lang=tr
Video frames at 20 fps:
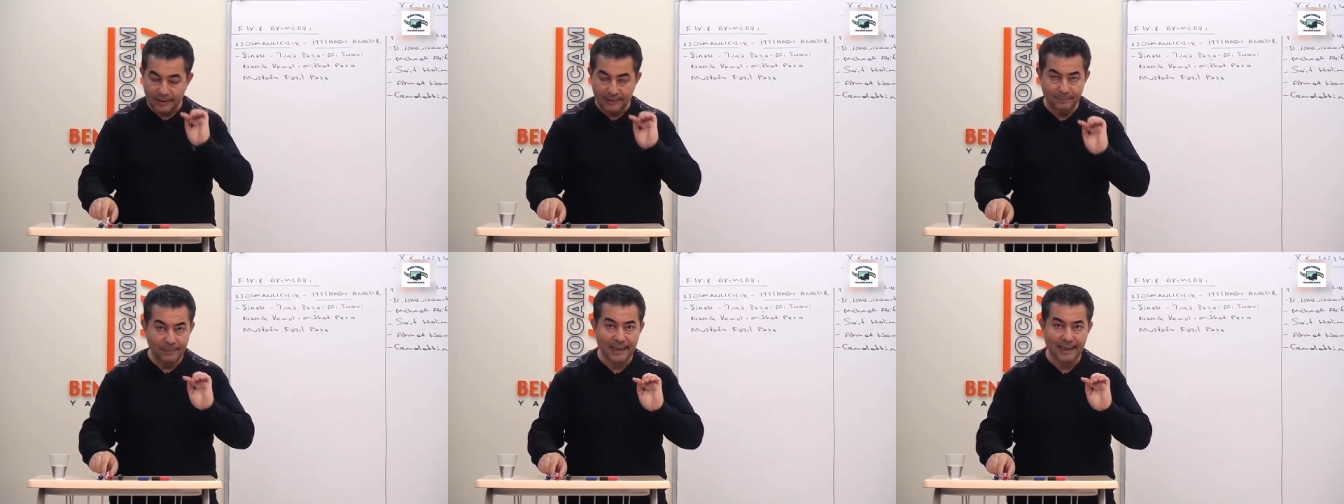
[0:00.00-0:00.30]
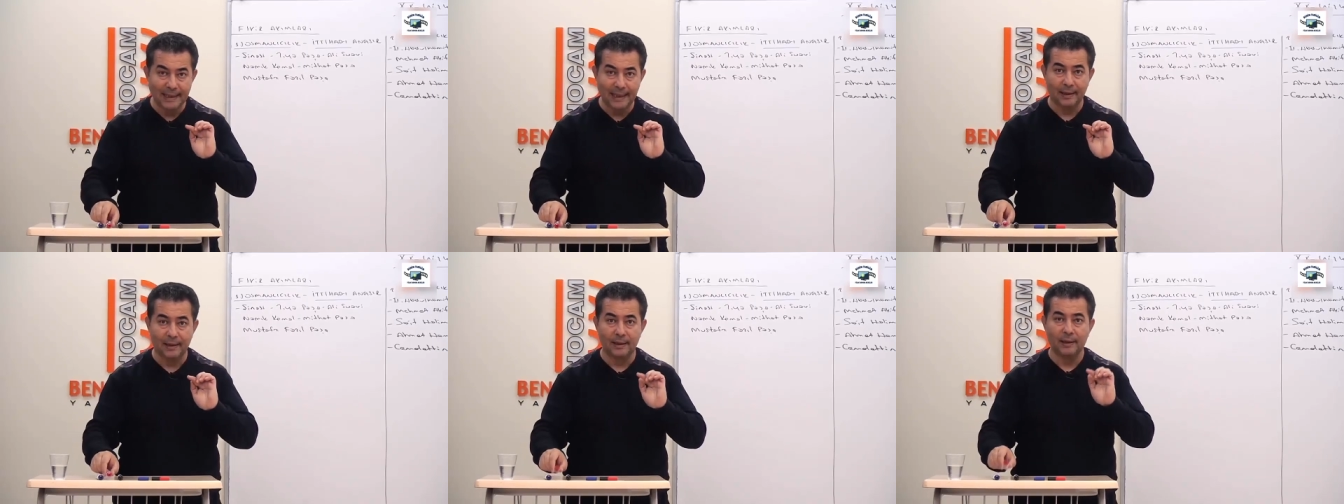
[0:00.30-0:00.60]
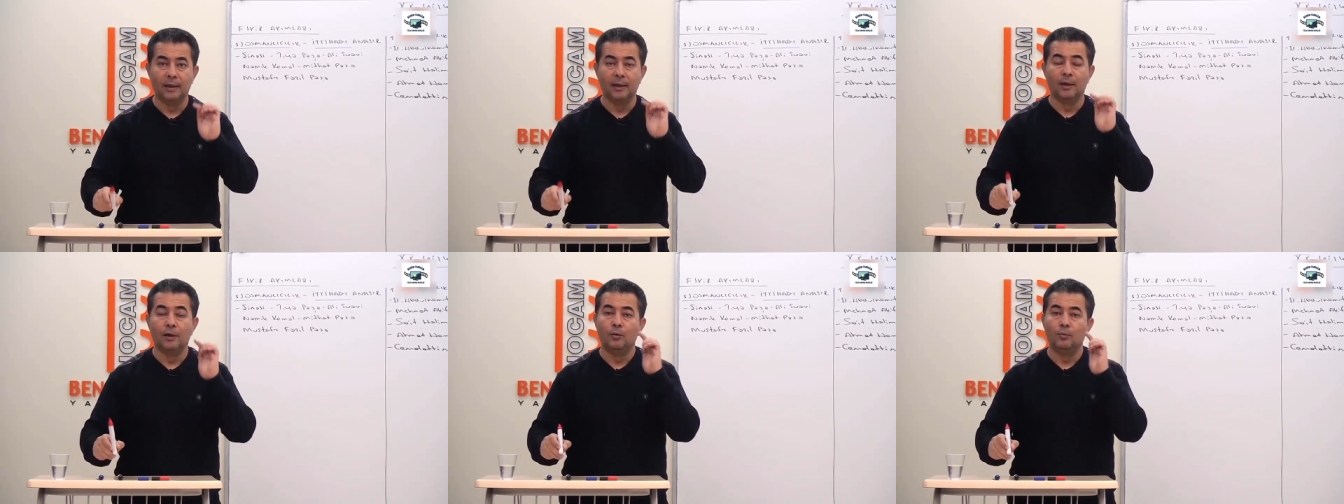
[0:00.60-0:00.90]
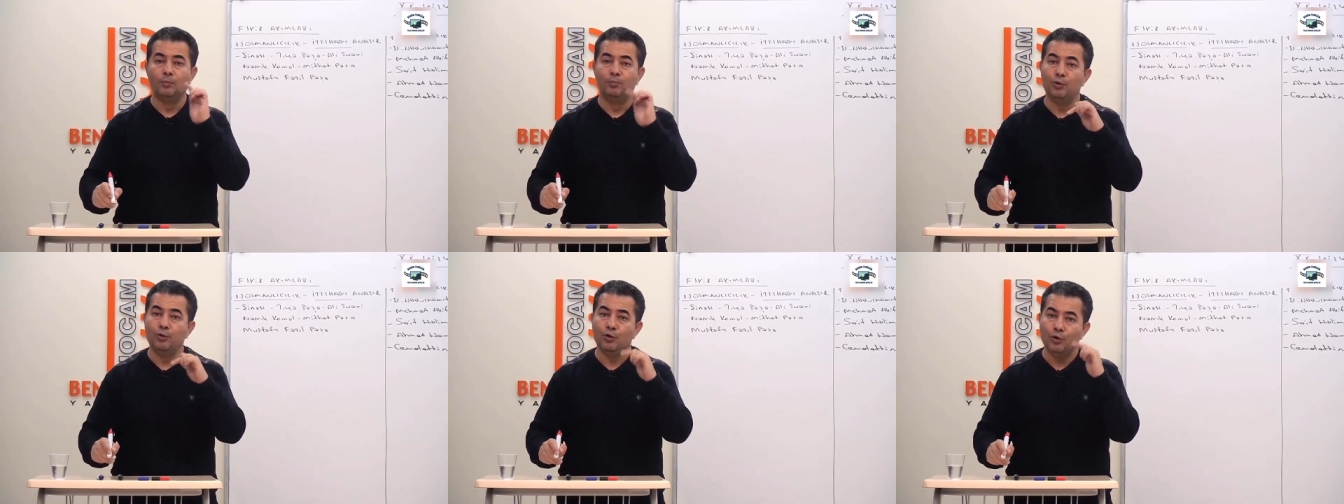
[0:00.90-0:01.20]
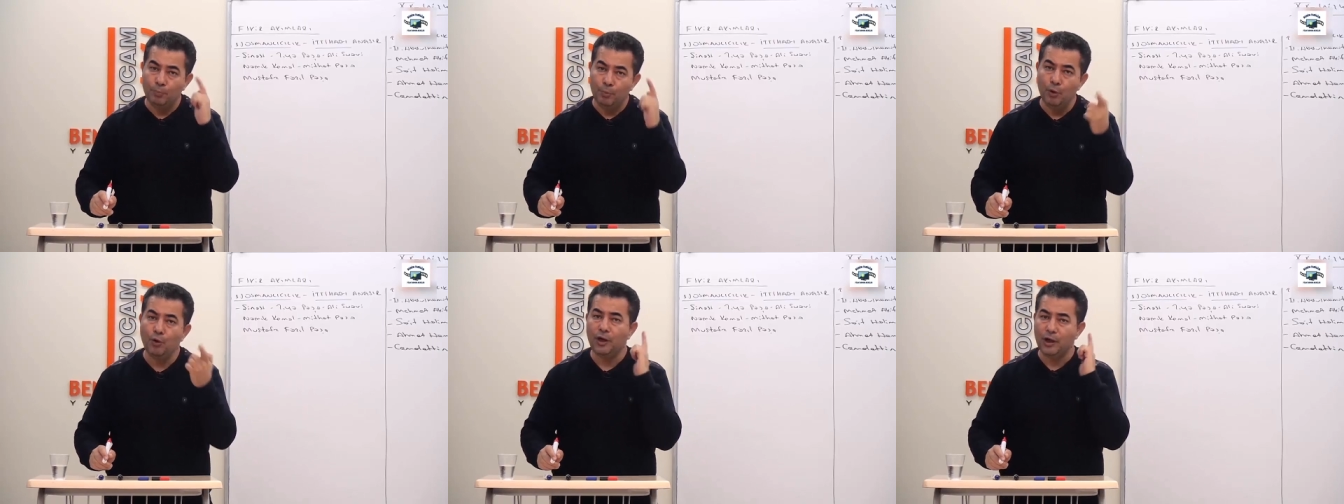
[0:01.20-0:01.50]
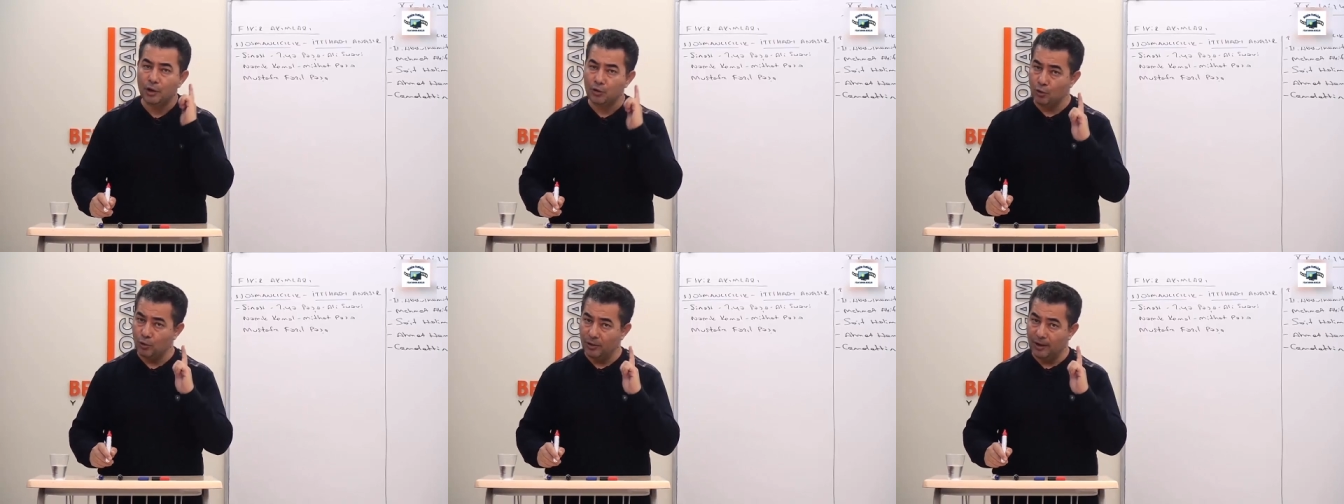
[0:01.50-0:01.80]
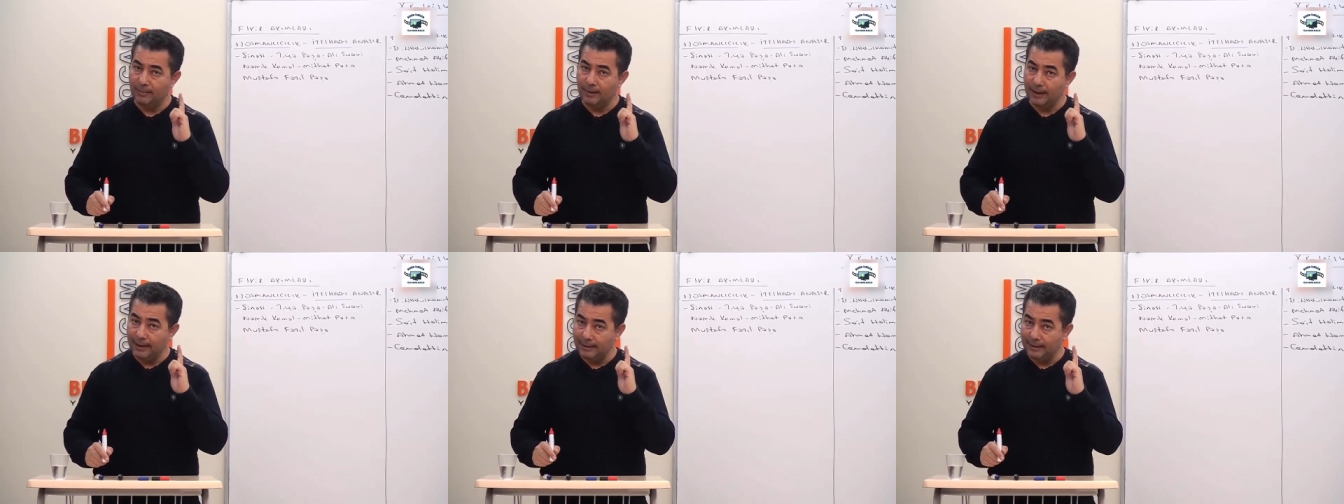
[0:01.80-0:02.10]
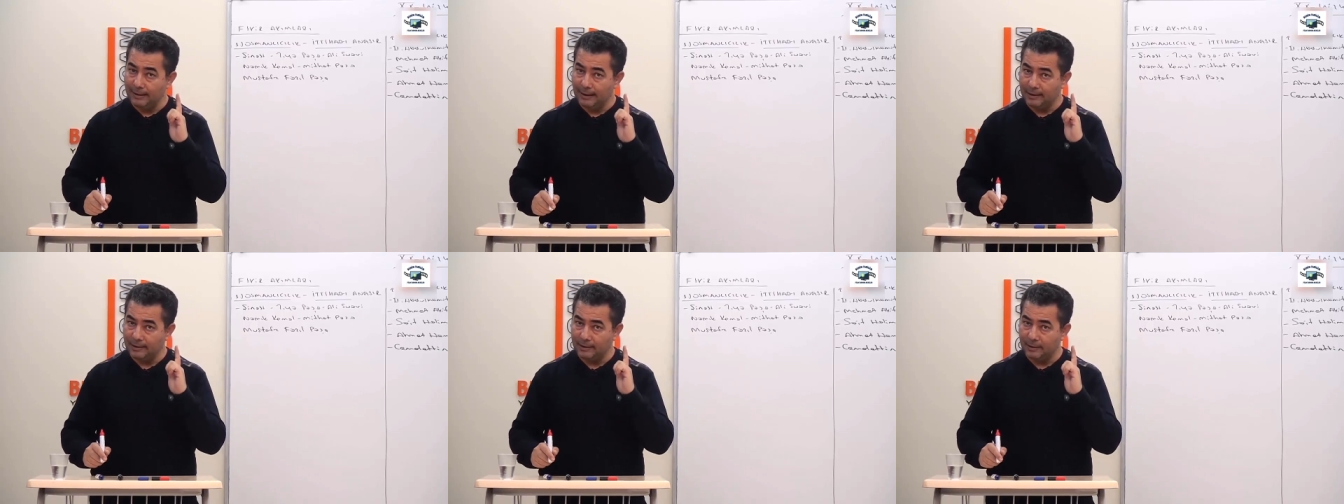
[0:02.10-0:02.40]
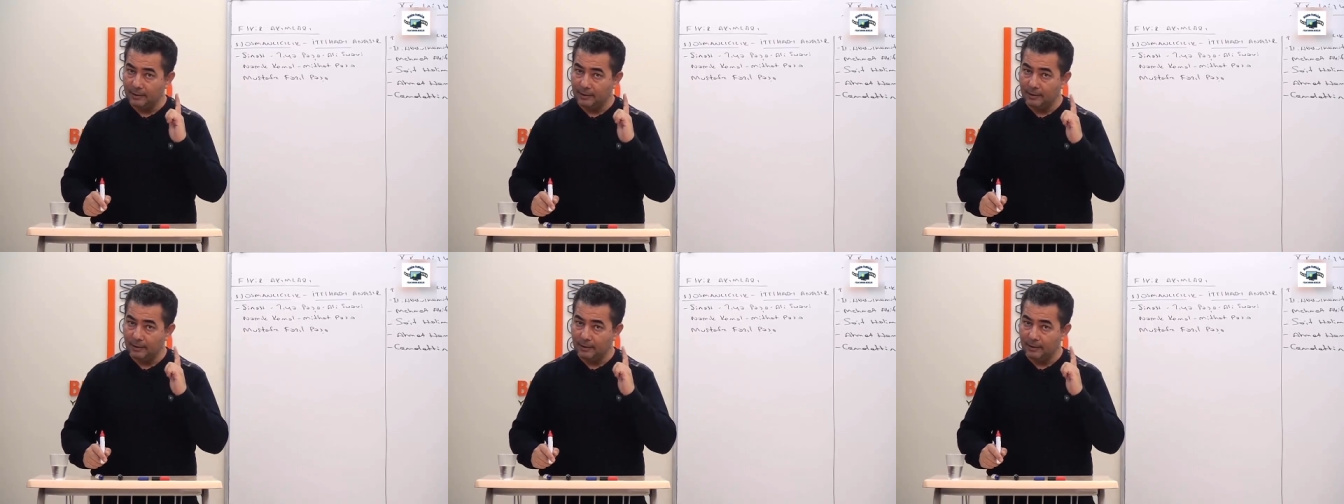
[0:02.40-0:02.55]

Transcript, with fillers: Peki bunu böyle sorabilirler.